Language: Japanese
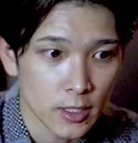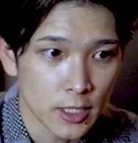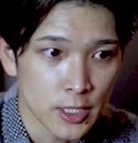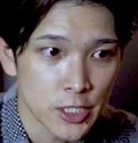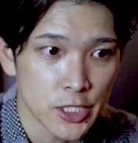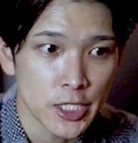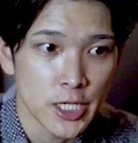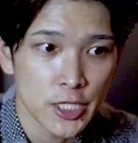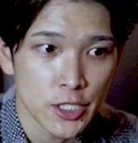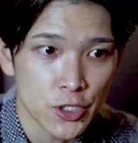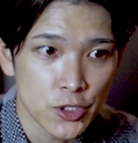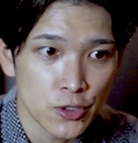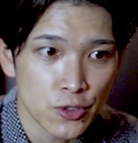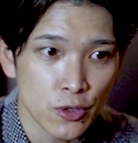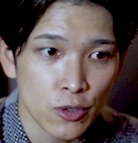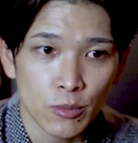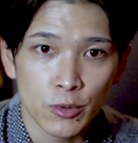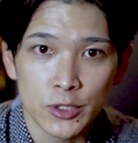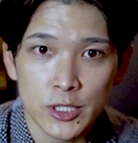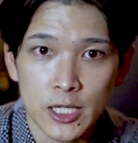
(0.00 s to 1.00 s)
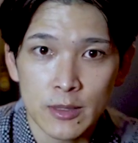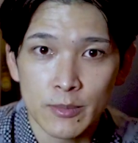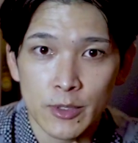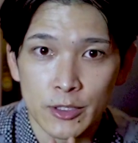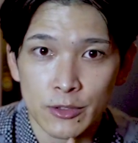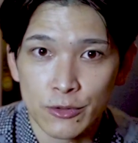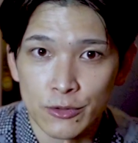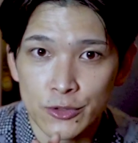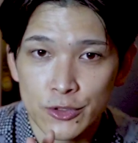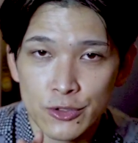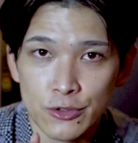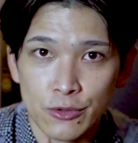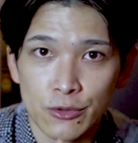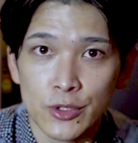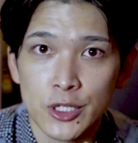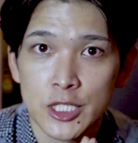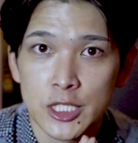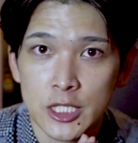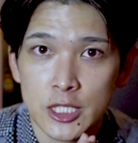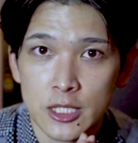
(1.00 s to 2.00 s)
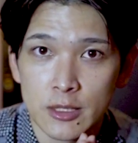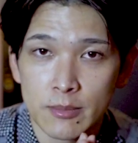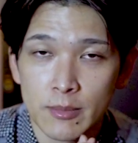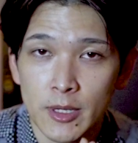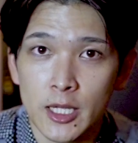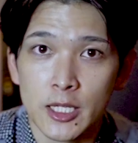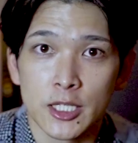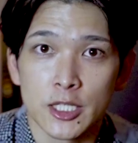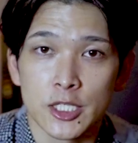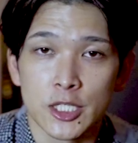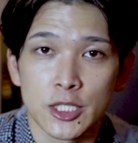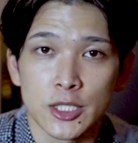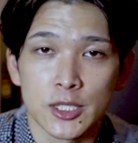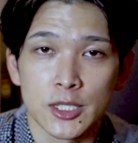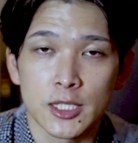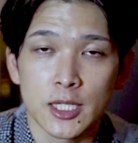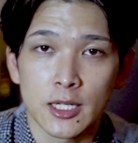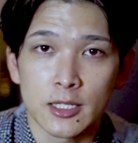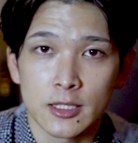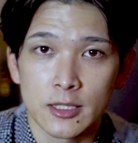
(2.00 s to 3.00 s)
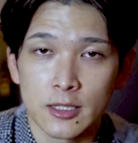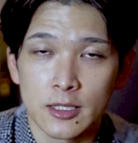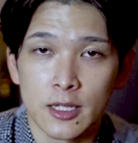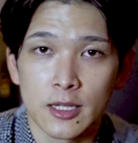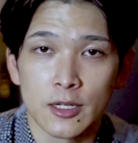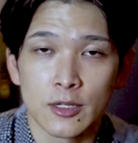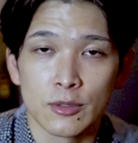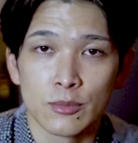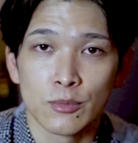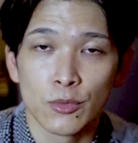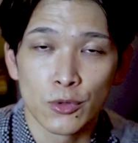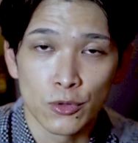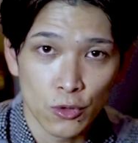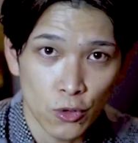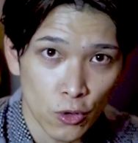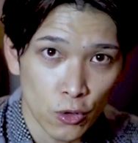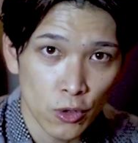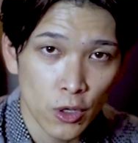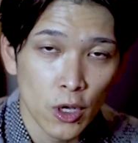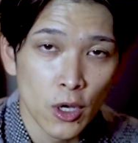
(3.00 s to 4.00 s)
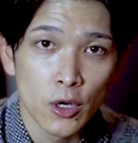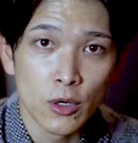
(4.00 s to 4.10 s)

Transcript: 一年中ほぼ365日毎日使っているもの